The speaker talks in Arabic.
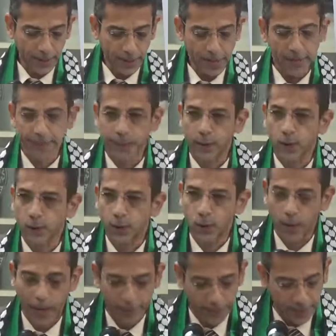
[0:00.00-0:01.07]

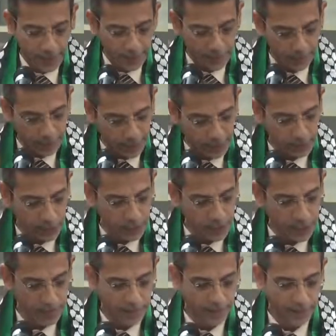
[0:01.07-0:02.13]
لتدخلن
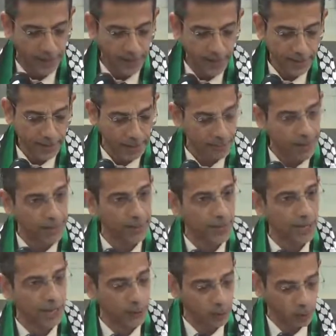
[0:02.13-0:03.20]
المسجد كما
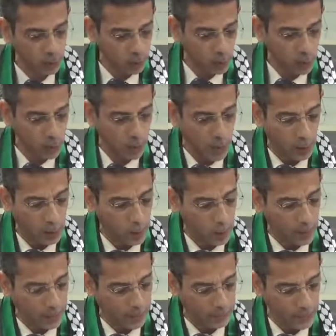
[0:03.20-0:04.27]
دخلتموه
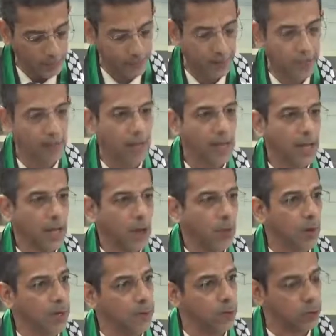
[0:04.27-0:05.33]
أول مرة
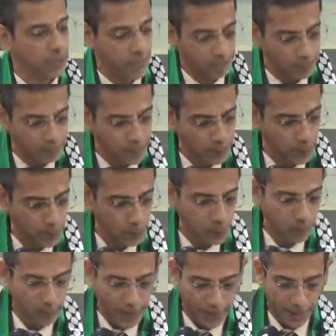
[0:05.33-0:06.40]

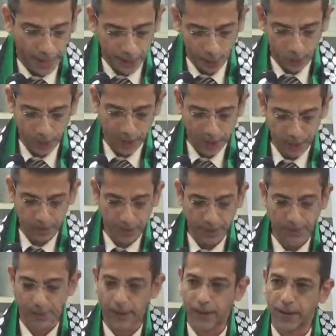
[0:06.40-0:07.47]
وليتبروا ما علوا
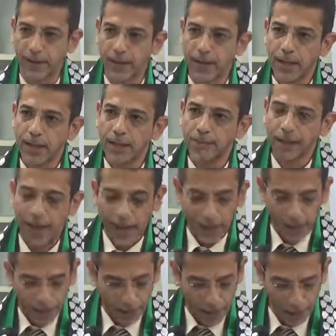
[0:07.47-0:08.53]
تتبيرا فلا
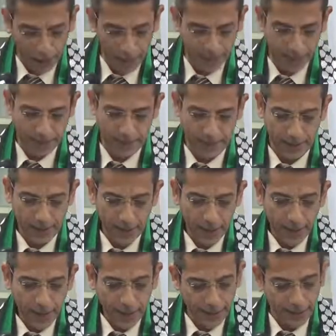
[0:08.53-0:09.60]
غرابة
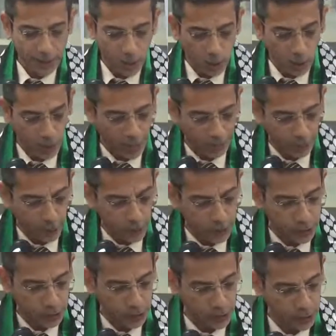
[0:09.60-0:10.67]
أن تكون
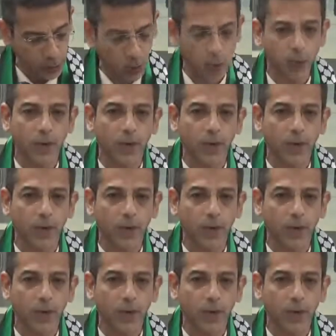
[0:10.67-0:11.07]
فلسطين